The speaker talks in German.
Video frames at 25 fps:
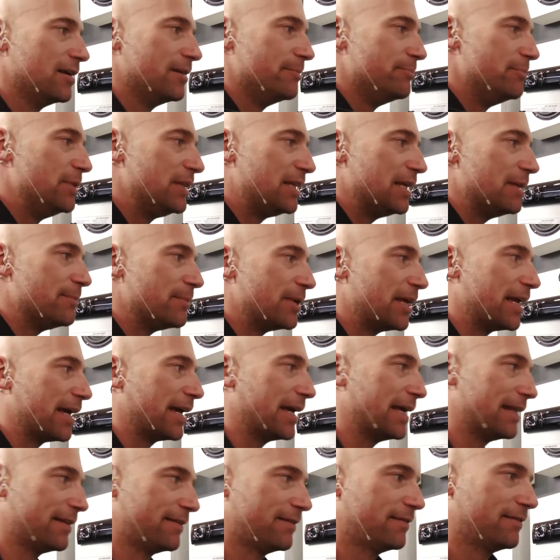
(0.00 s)
mit dem
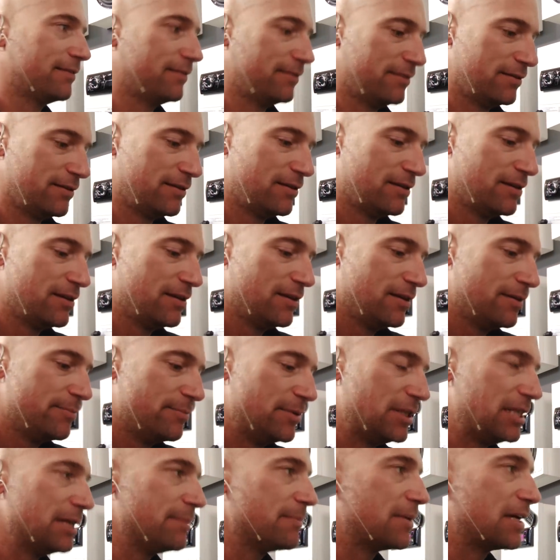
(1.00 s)
Gerät,
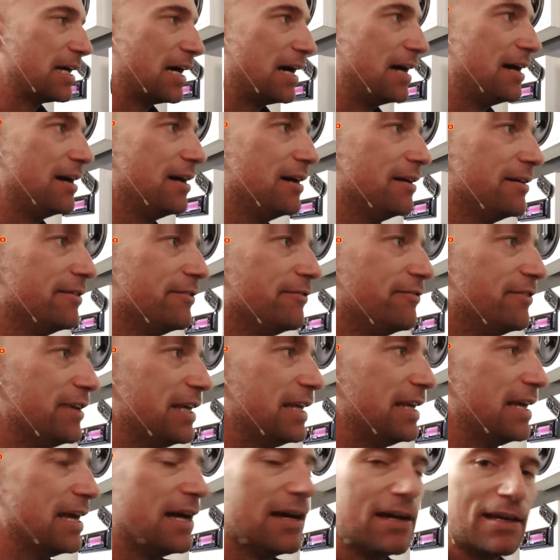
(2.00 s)
mit dem
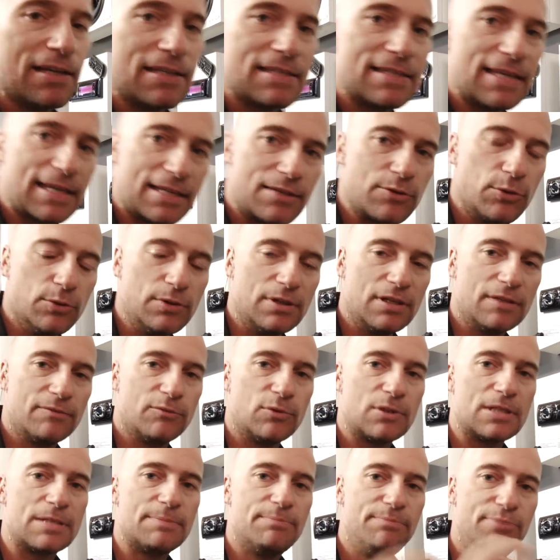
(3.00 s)
KWR600,
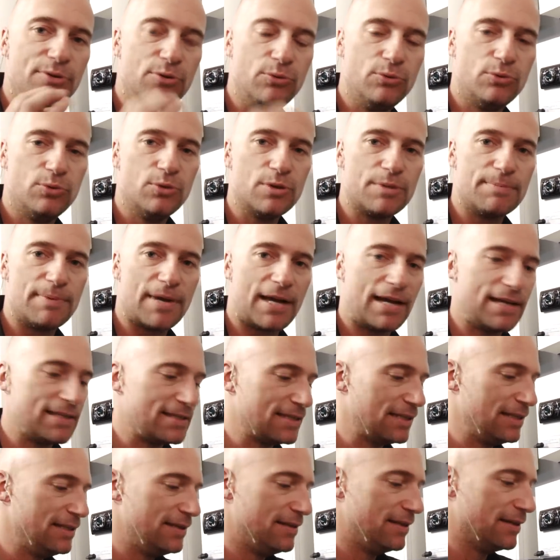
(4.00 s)
wo das Bluetooth
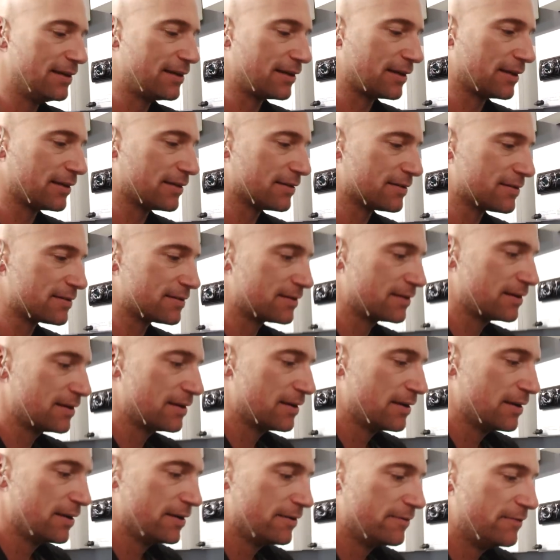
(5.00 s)
bereits integriert ist.
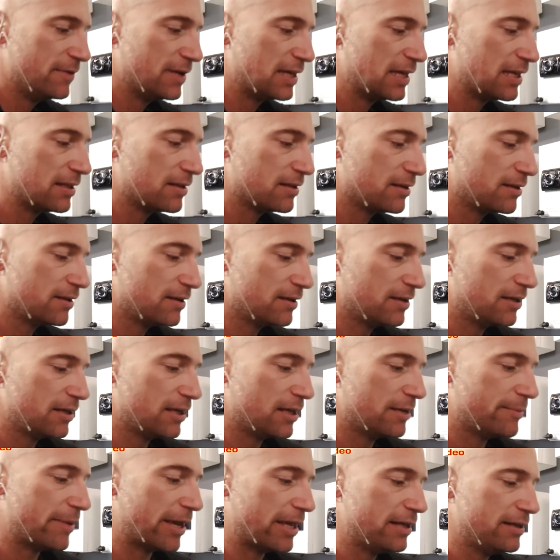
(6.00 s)
Wir gehen
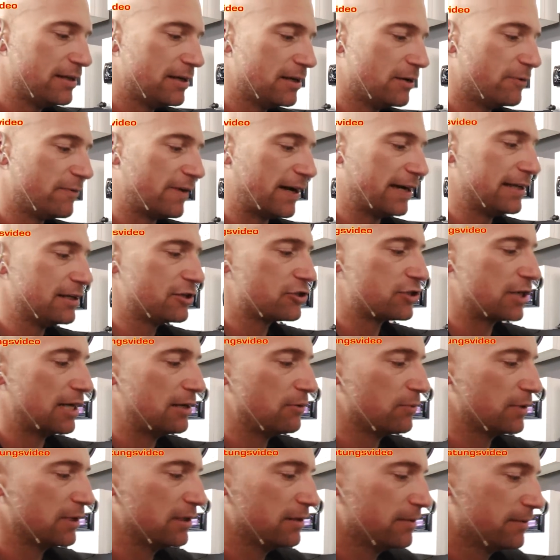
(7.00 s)
im Handy auf
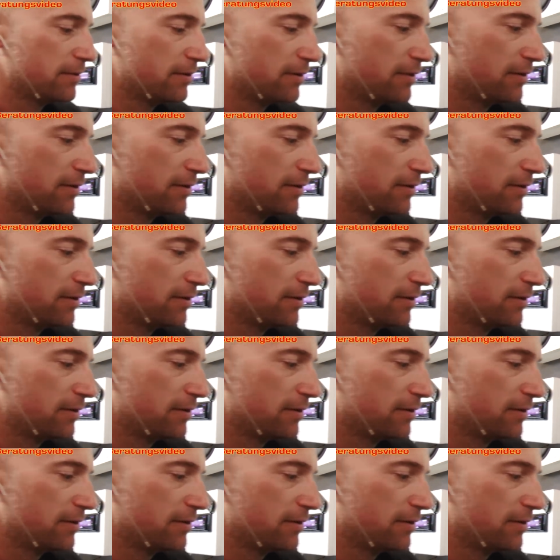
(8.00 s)
Einstellungen